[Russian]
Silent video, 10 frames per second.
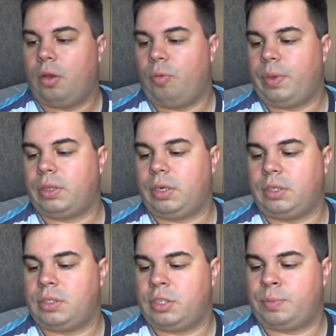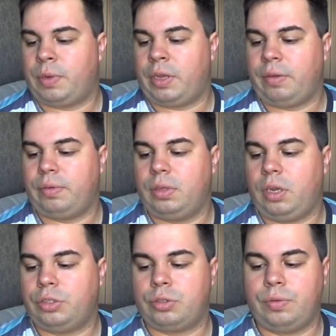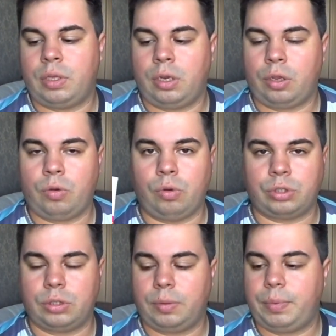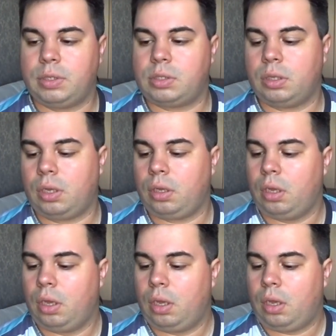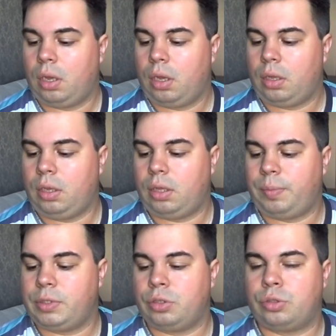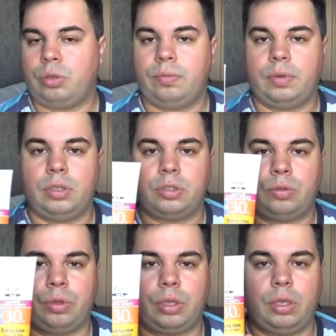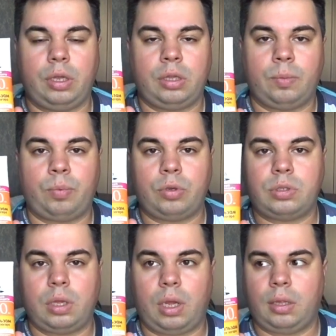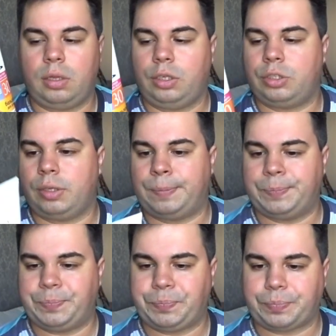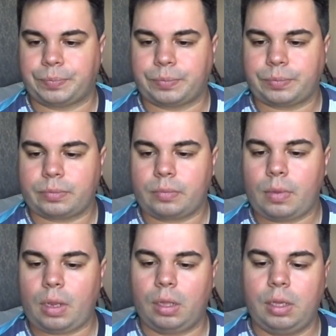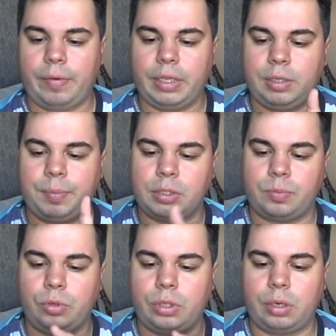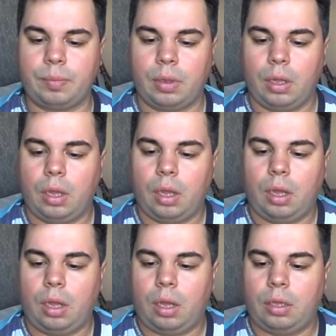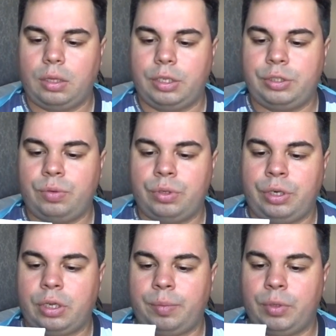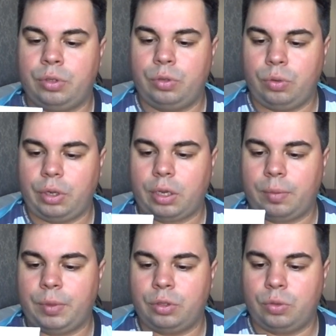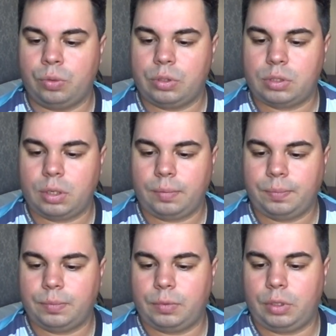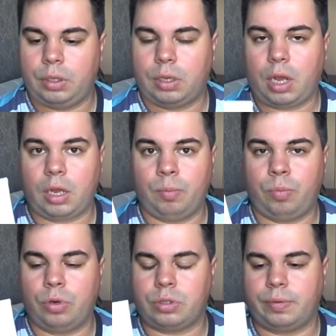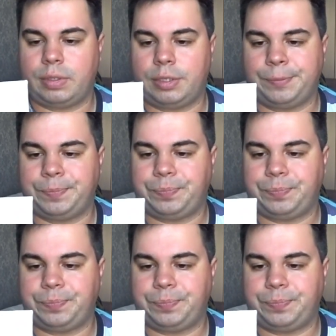У меня 30 SPF, для чувствительной кожи написано. И написано, что он водостойкий. Это просто отлично. Давайте посмотрим, для чего он рекоменду... рекомендуется и как им пользоваться.